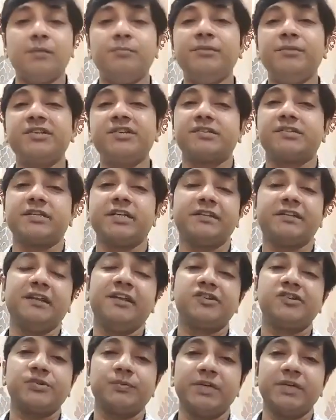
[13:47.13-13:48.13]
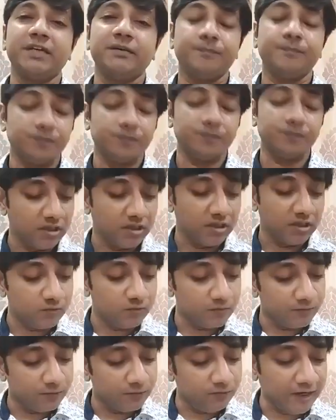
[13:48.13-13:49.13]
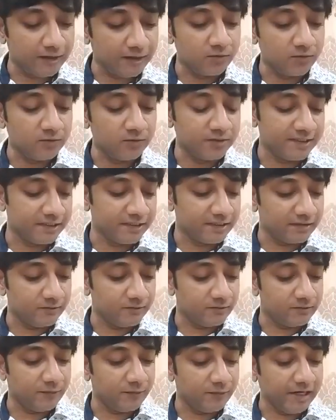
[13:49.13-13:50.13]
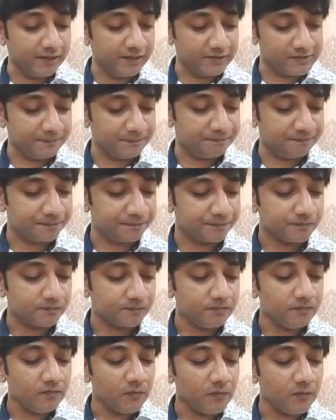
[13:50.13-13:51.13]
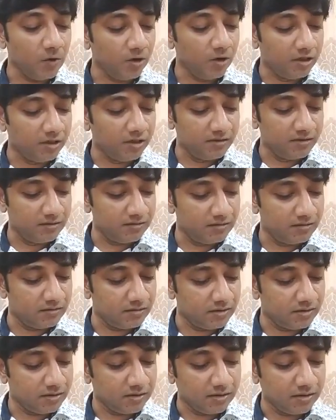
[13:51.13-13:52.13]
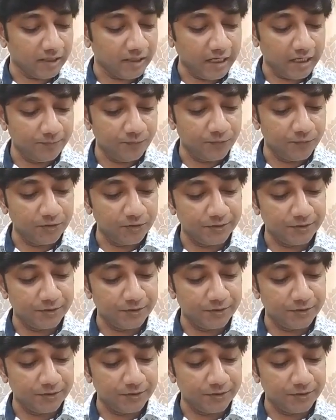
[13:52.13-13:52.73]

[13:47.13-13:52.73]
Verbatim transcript: मिस्र देश में फारून के पास और आप